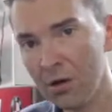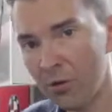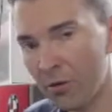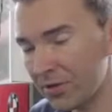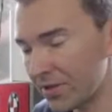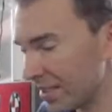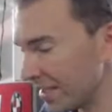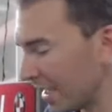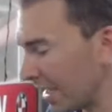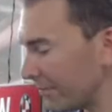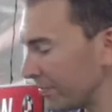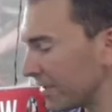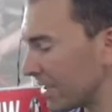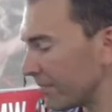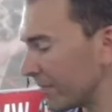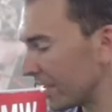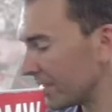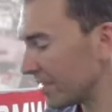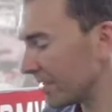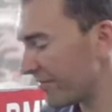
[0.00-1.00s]
und dann habt ihr
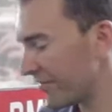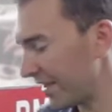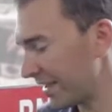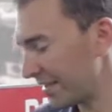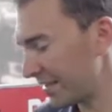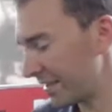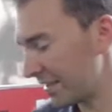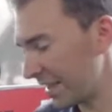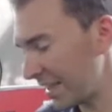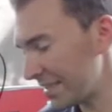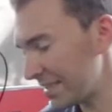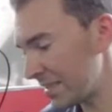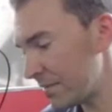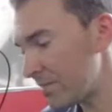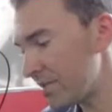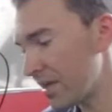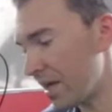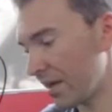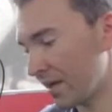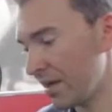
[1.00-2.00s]
im Endeffekt eine Katze
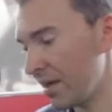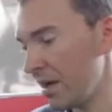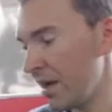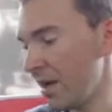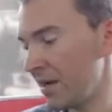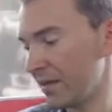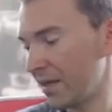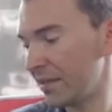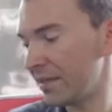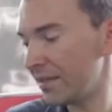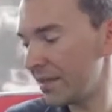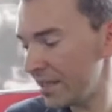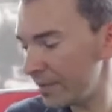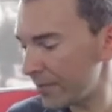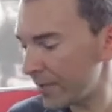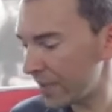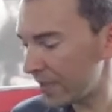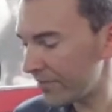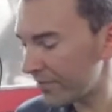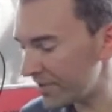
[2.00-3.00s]
im Sack. Dann
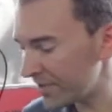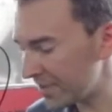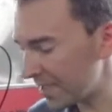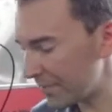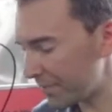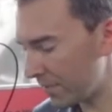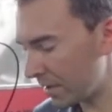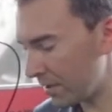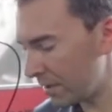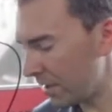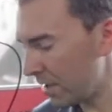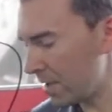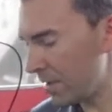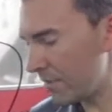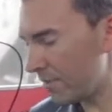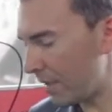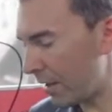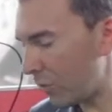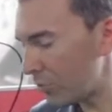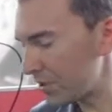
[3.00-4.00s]
lieber investiert man ein
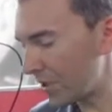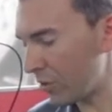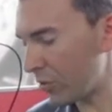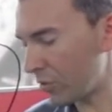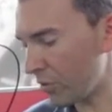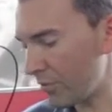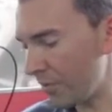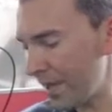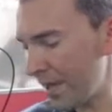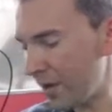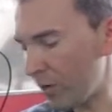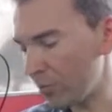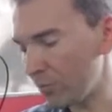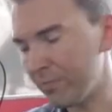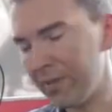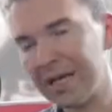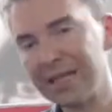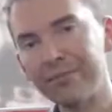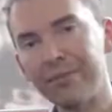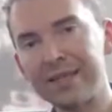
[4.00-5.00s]
paar hundert Euro mehr
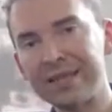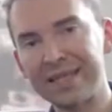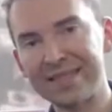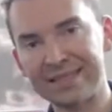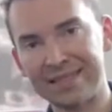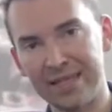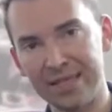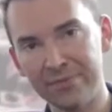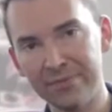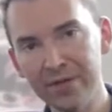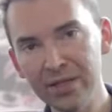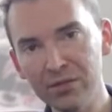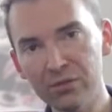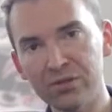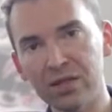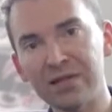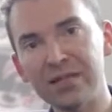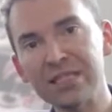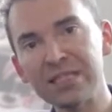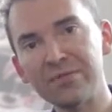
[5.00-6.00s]
und macht man das gleich mit
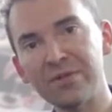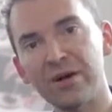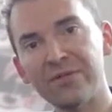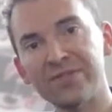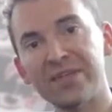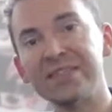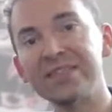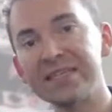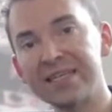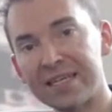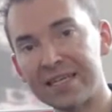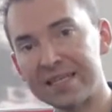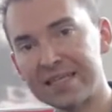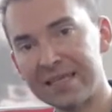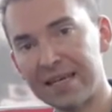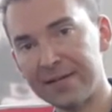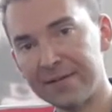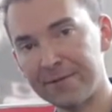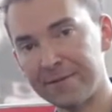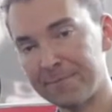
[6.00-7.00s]
und dann ist man auf der sicheren
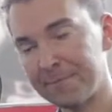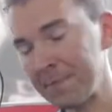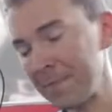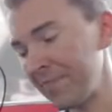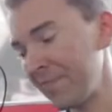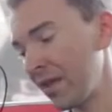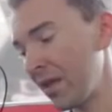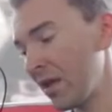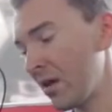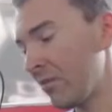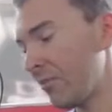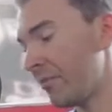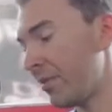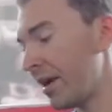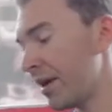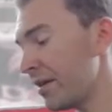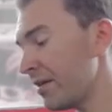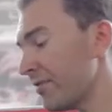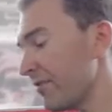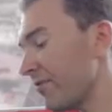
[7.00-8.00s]
Seite.
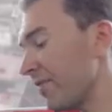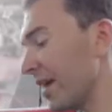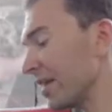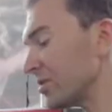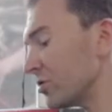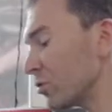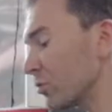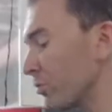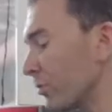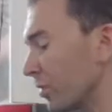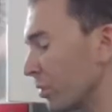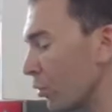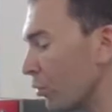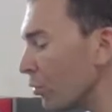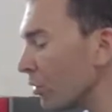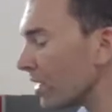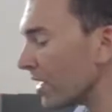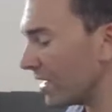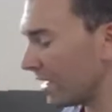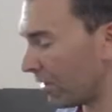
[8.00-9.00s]
Bei Fahrzeugen mit
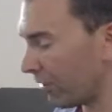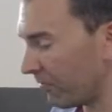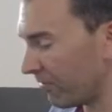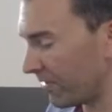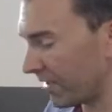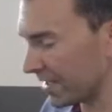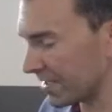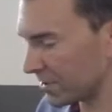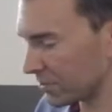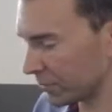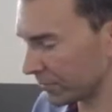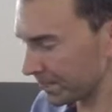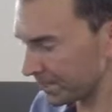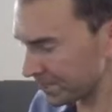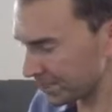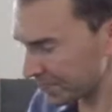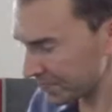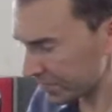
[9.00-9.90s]
höherer Laufleistung